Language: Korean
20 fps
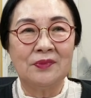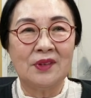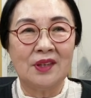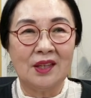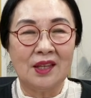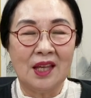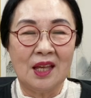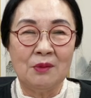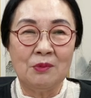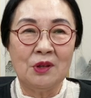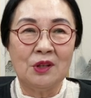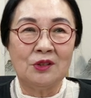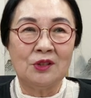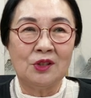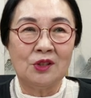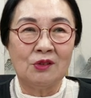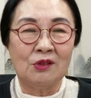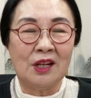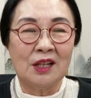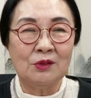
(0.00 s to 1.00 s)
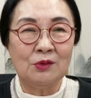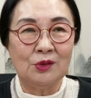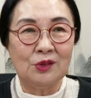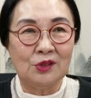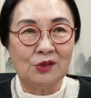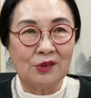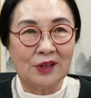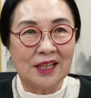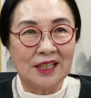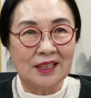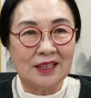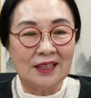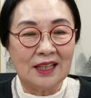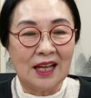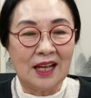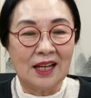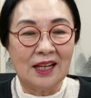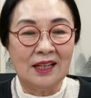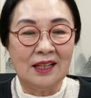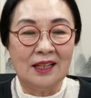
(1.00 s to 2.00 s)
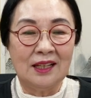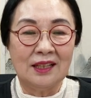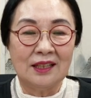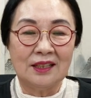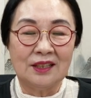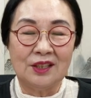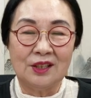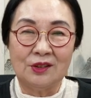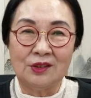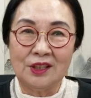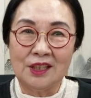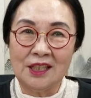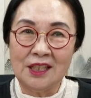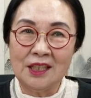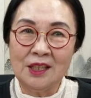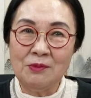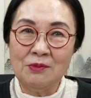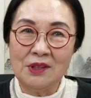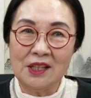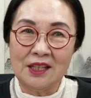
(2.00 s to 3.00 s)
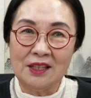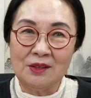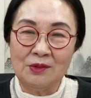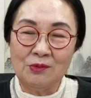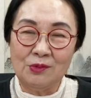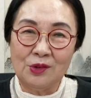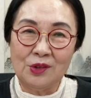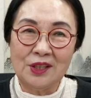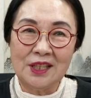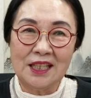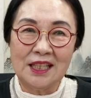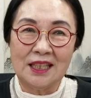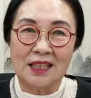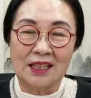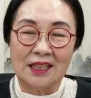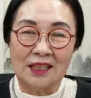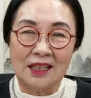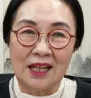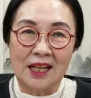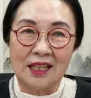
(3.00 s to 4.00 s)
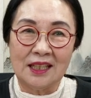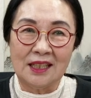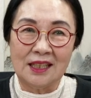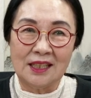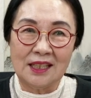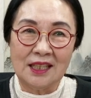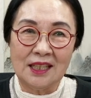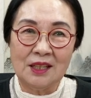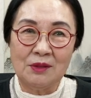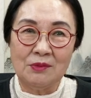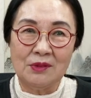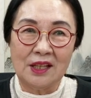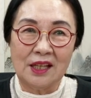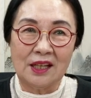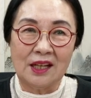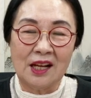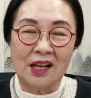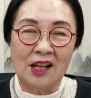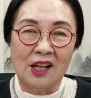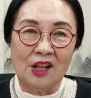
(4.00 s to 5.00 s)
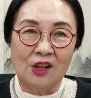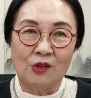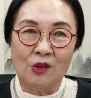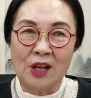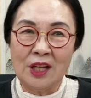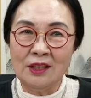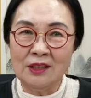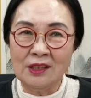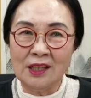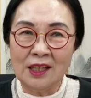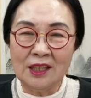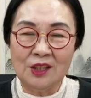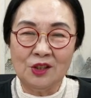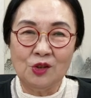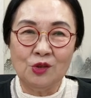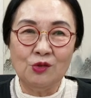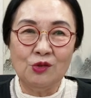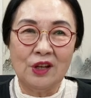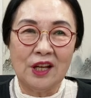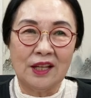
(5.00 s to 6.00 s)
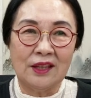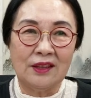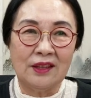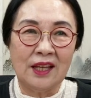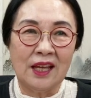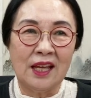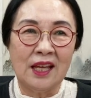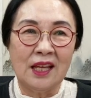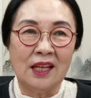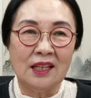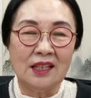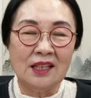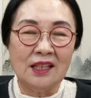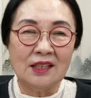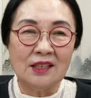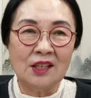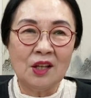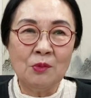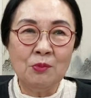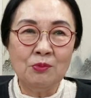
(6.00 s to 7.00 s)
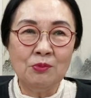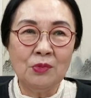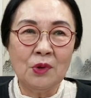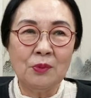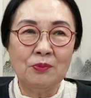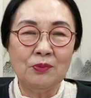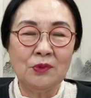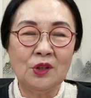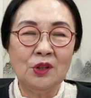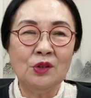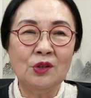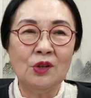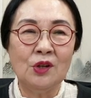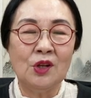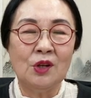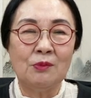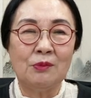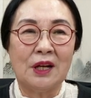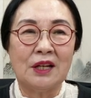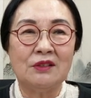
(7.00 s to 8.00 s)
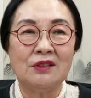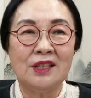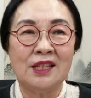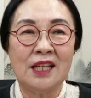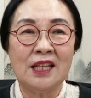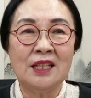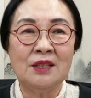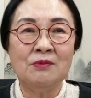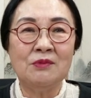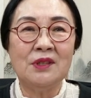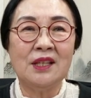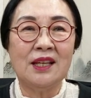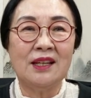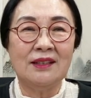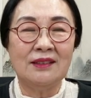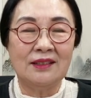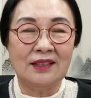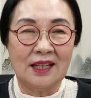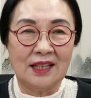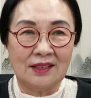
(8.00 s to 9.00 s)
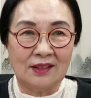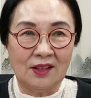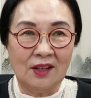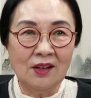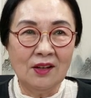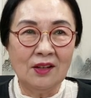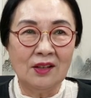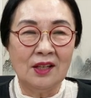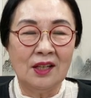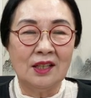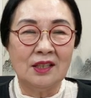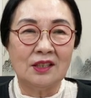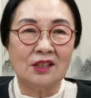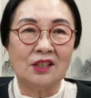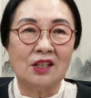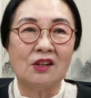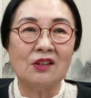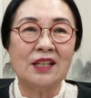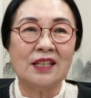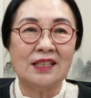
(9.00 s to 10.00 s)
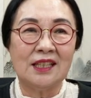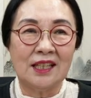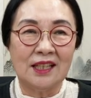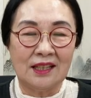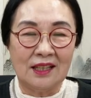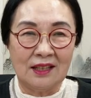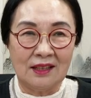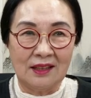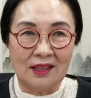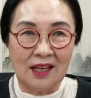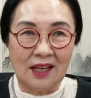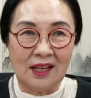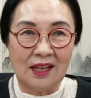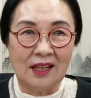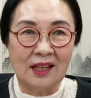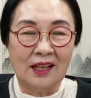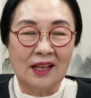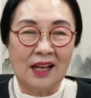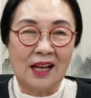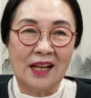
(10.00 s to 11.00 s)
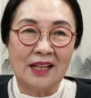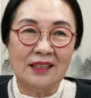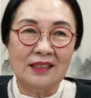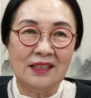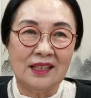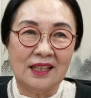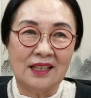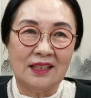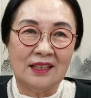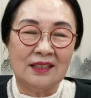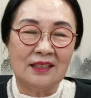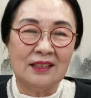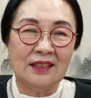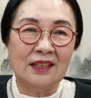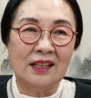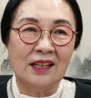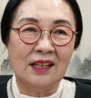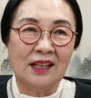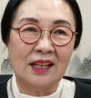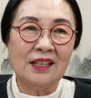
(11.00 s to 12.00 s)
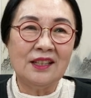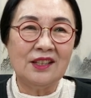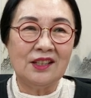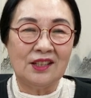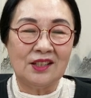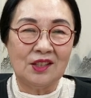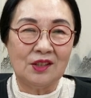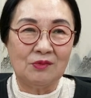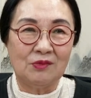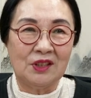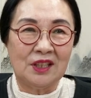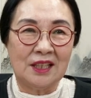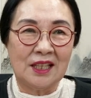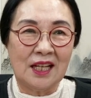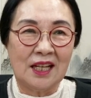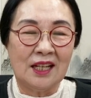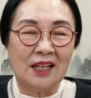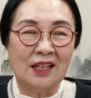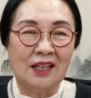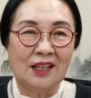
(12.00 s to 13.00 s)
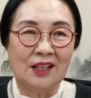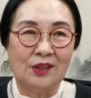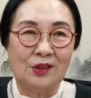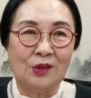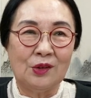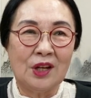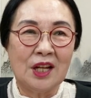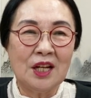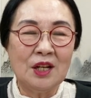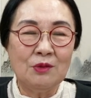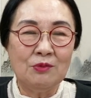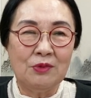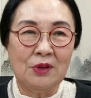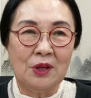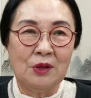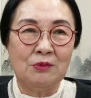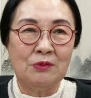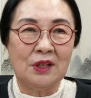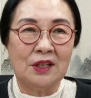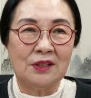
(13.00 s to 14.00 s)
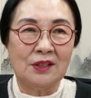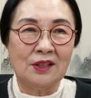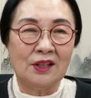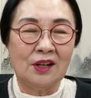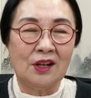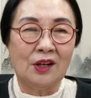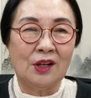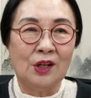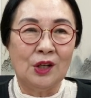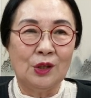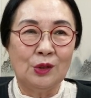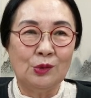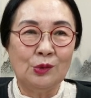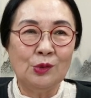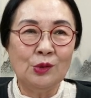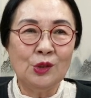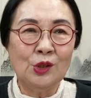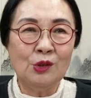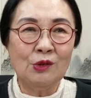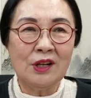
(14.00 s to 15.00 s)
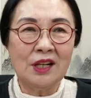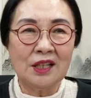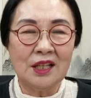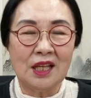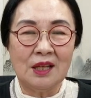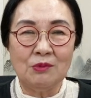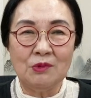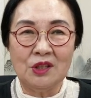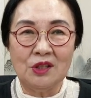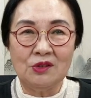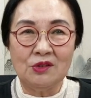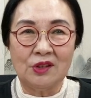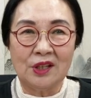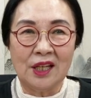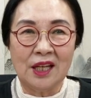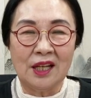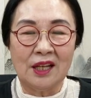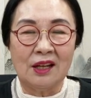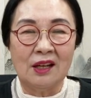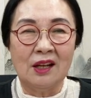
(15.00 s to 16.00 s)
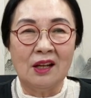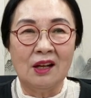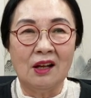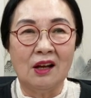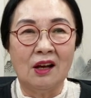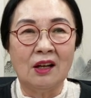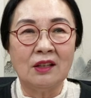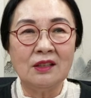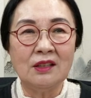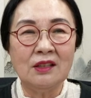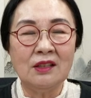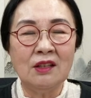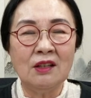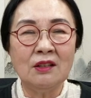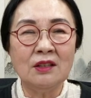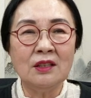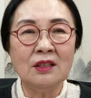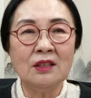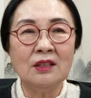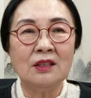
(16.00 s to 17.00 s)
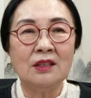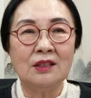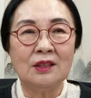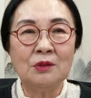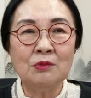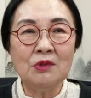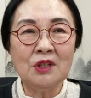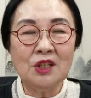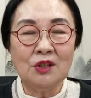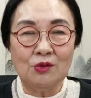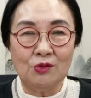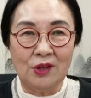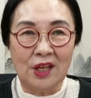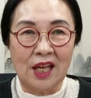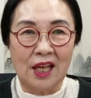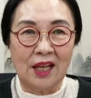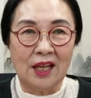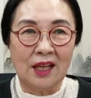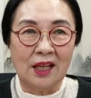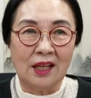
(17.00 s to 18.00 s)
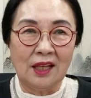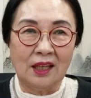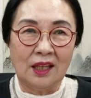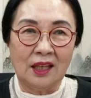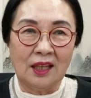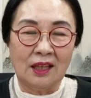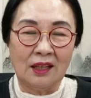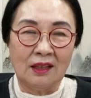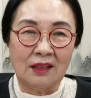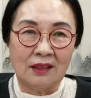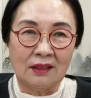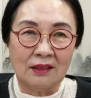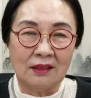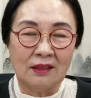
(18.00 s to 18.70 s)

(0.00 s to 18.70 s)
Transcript: 계면조와 우조가 있다. 그리고 식임새는 무엇이 있는가? 이 식임새가 굉장히 중요한데 이 선법도 바로 식임새에 의해서 정해지게 된다 하는 얘기를 해드렸습니다. 노래를 배우면서 우조와 계면조의 어떤 음기둥에 예,